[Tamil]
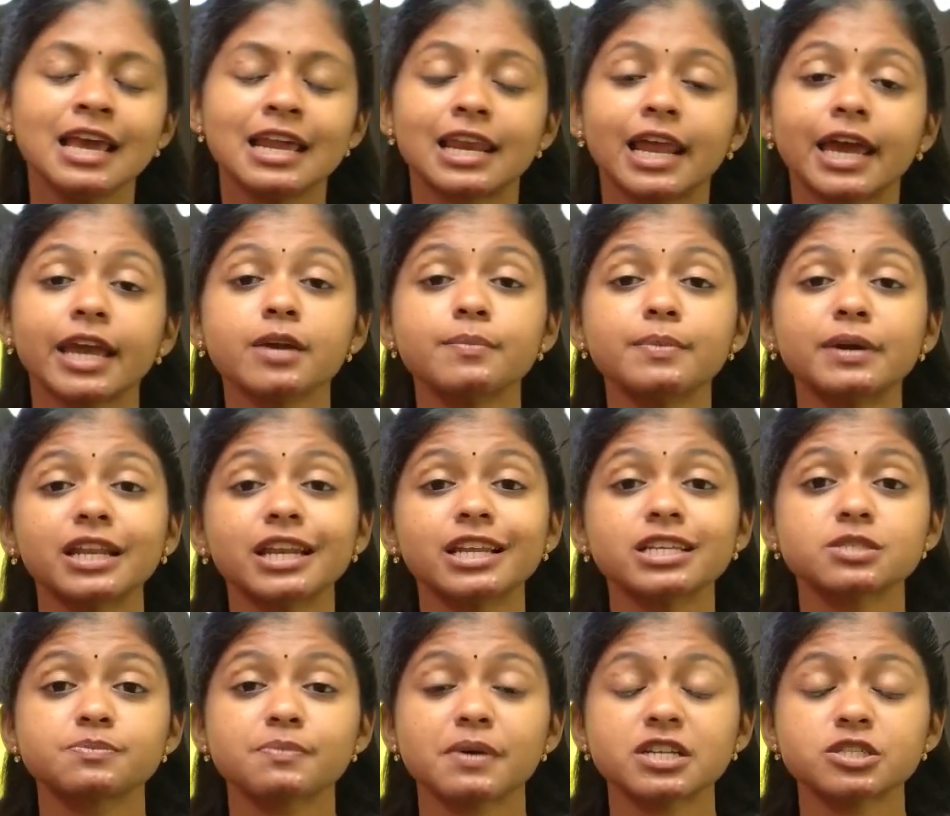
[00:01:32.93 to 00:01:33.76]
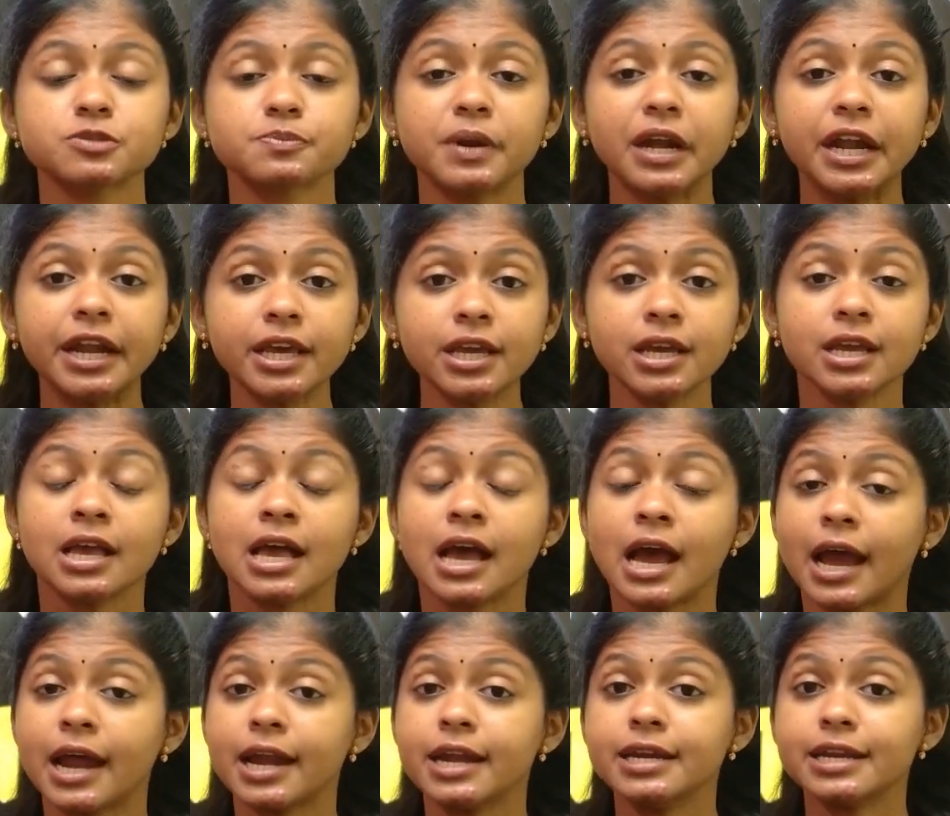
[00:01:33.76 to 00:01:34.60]
லைக் பட்டனை ஸ்மாஷ் பண்ணிவிடு
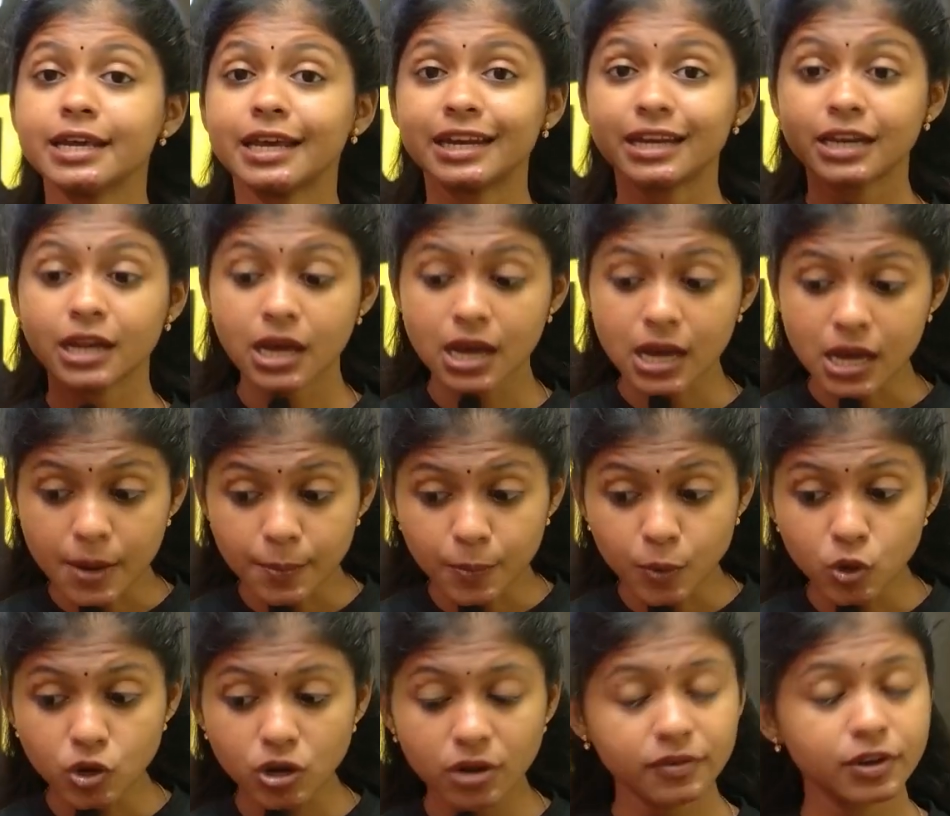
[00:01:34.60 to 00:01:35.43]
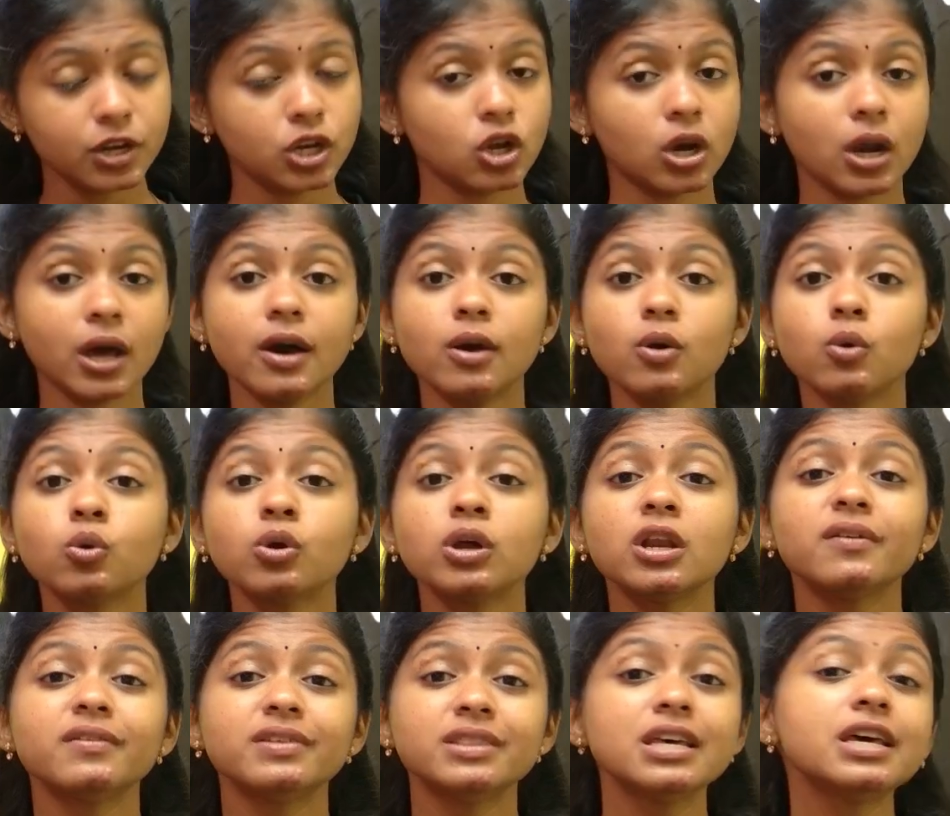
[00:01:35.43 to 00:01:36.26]
அண்ட் நாங்கள் போடுற வீடியோலாம்
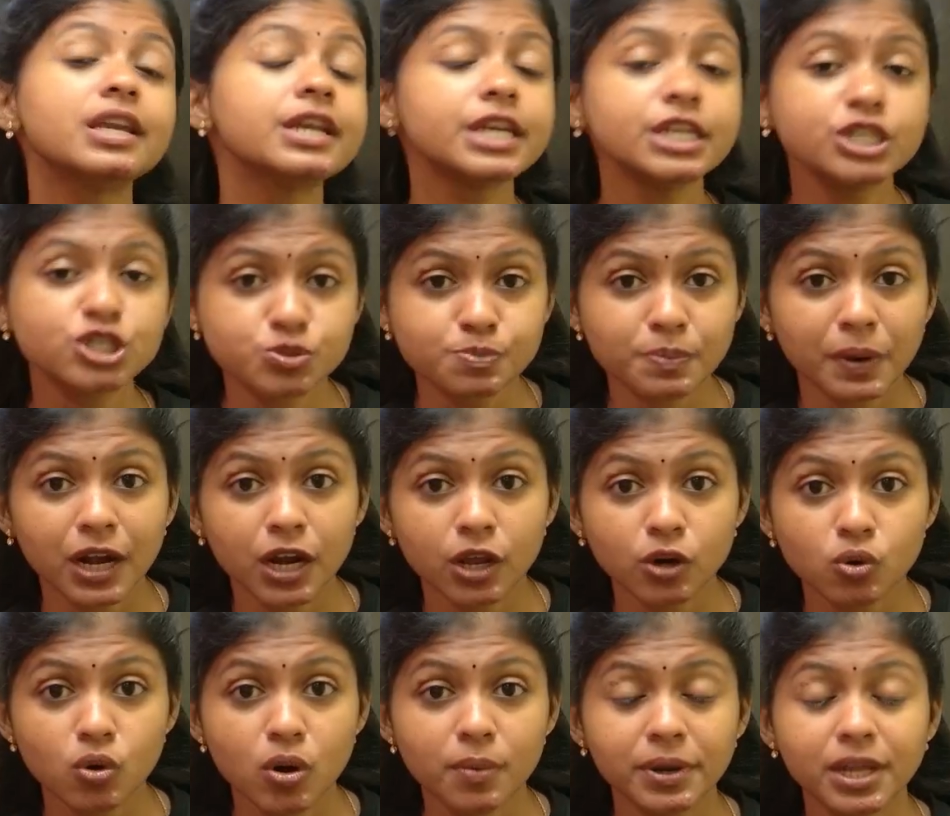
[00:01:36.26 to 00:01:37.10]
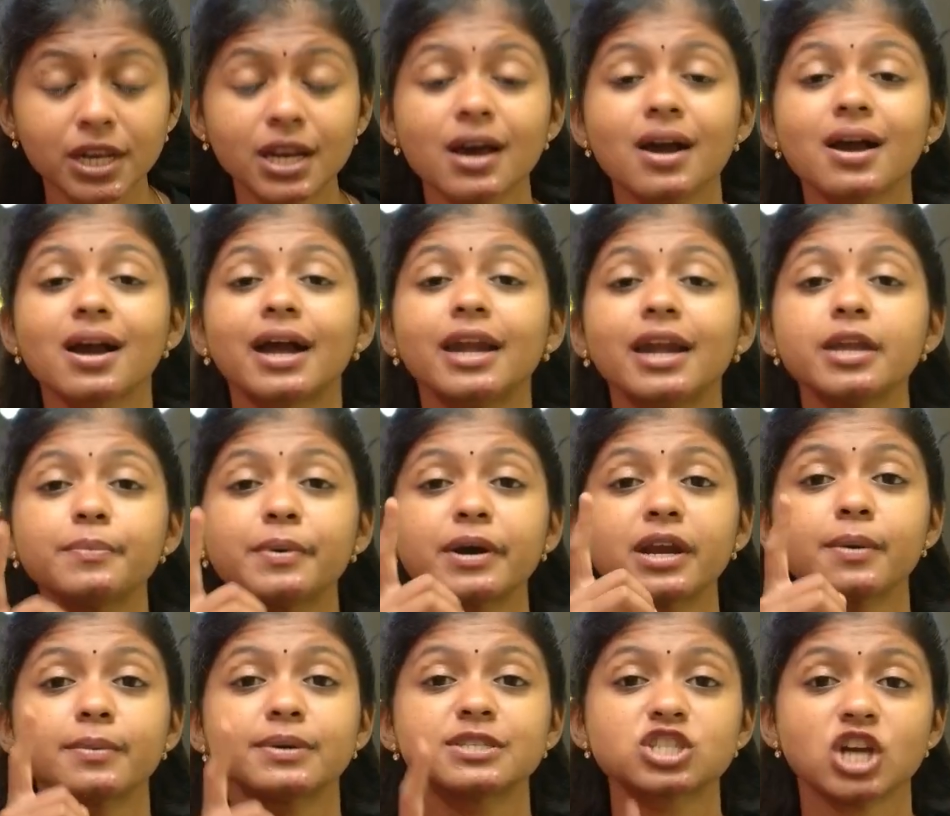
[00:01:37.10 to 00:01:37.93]
உங்களை வந்து ரீச் பண்ணணும் அப்படின்னா
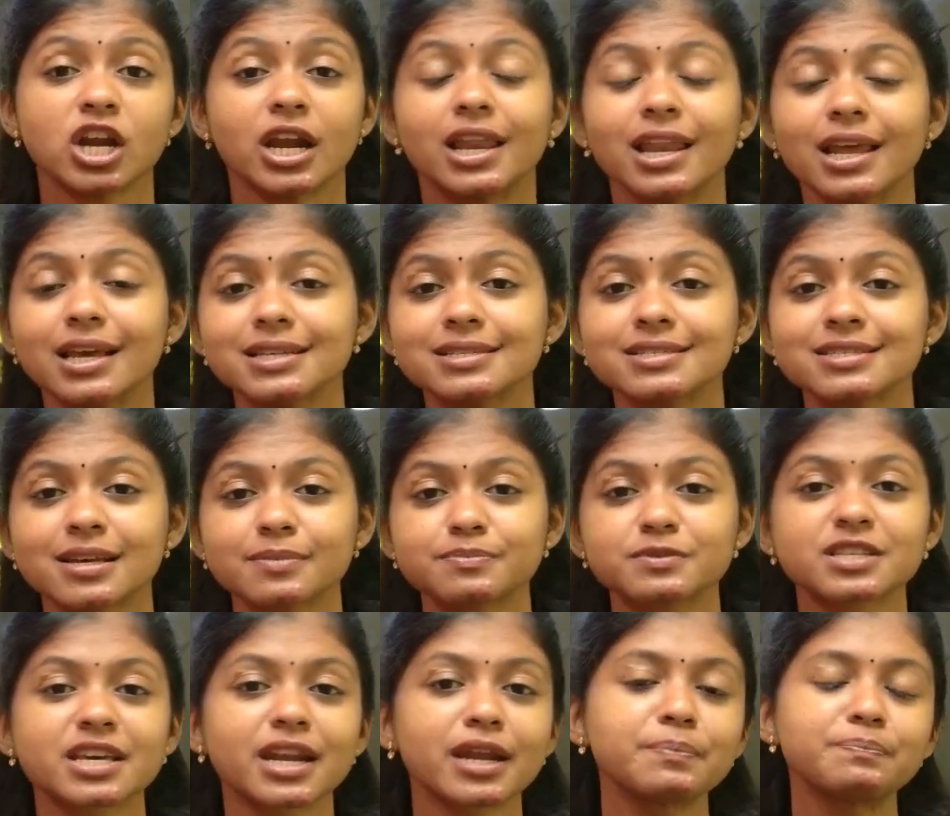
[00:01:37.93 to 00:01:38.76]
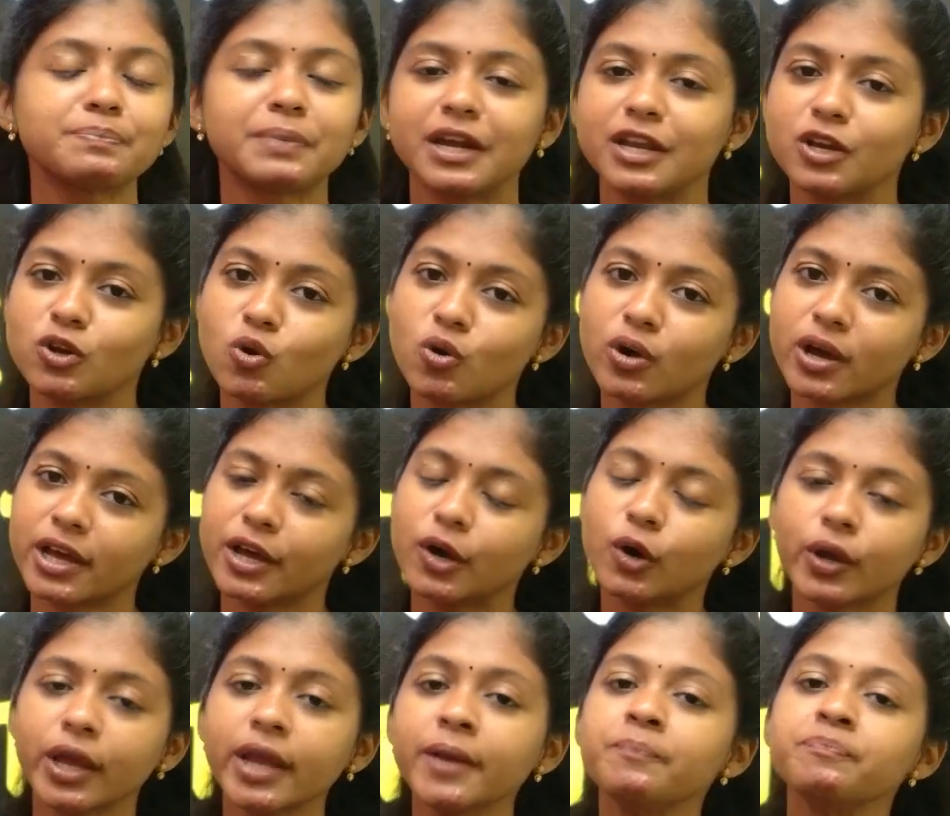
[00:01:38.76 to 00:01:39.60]
கண்டிப்பாக நம்ம சேனலை சப்ஸ்கிரைப் பண்ணிக்கோங்க
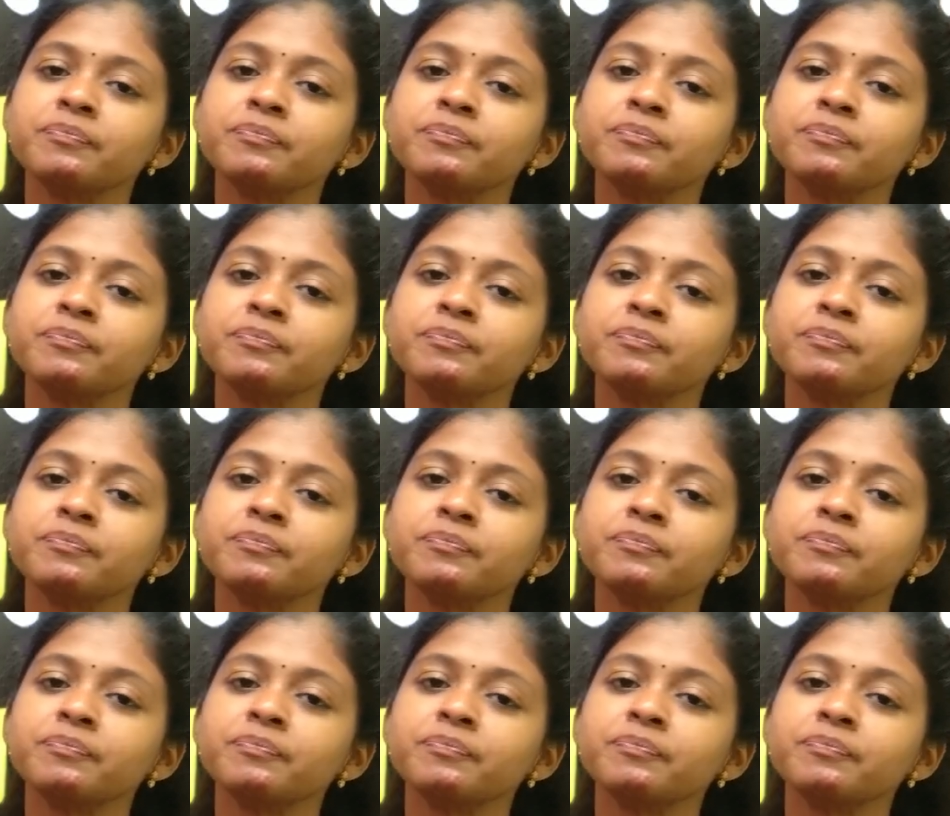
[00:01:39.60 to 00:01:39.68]
ஓகே